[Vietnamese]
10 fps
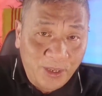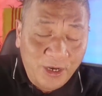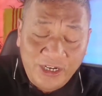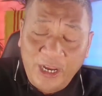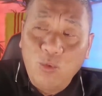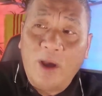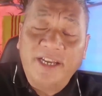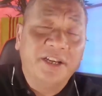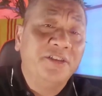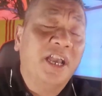Riêng ngoại
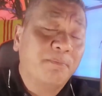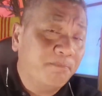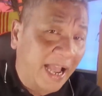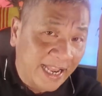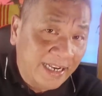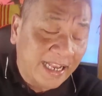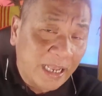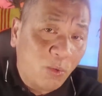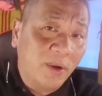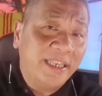trừ Nhật Bản là
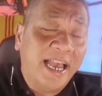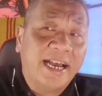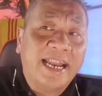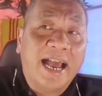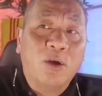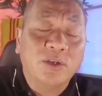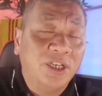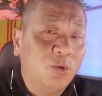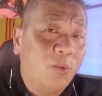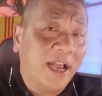cái quốc gia đã có
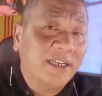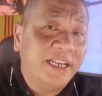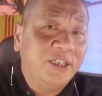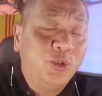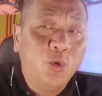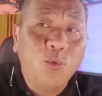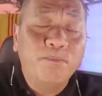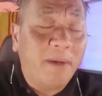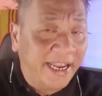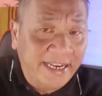sự quản trị suốt
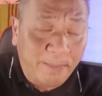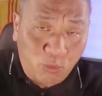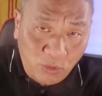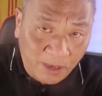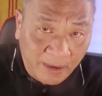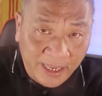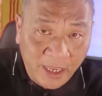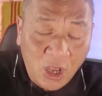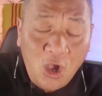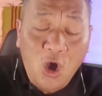7 năm của người Mỹ.
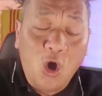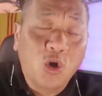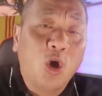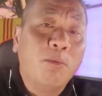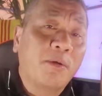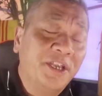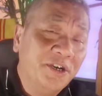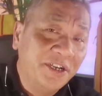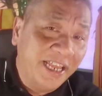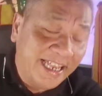Họ có một cái
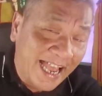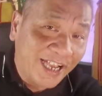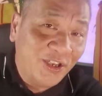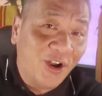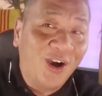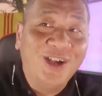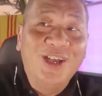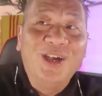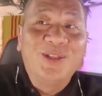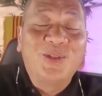hướng đi khác do đó.
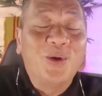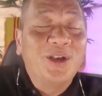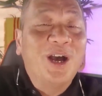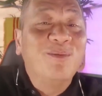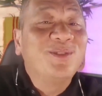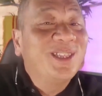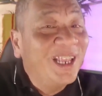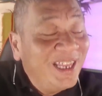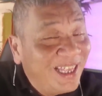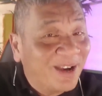Tôi không
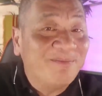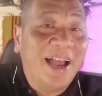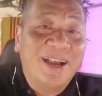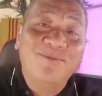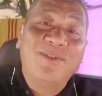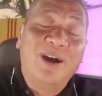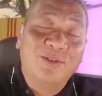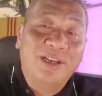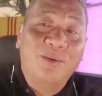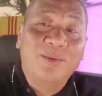tính Nhật Bản vào
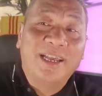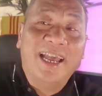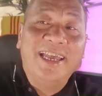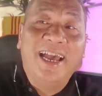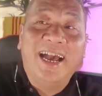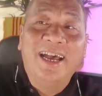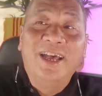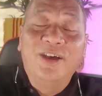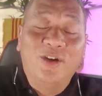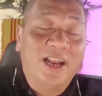trong cái à,
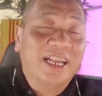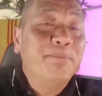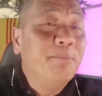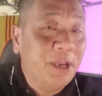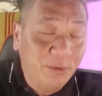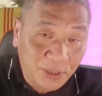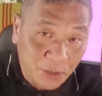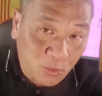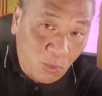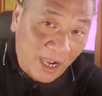gọi là cái biểu
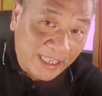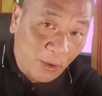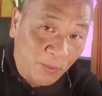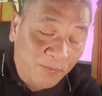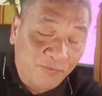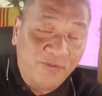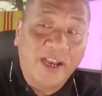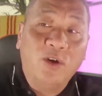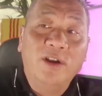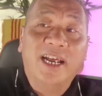tượng quả chồng.
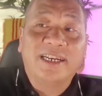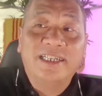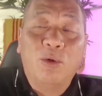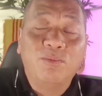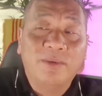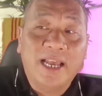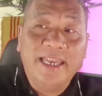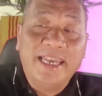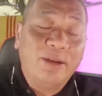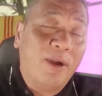Phải nói rằng trong
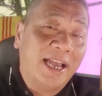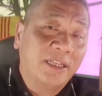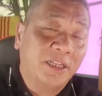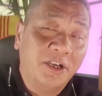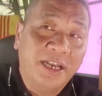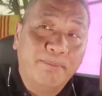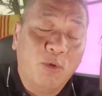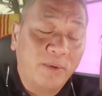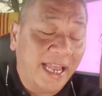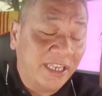cái giai đoạn từ năm
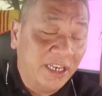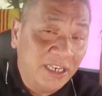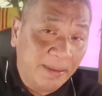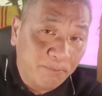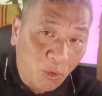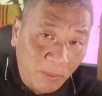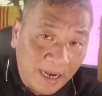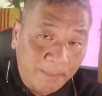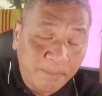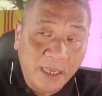
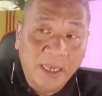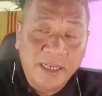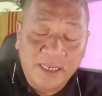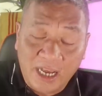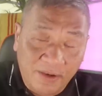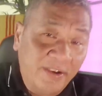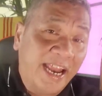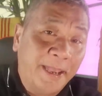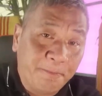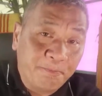1945 trở về đây.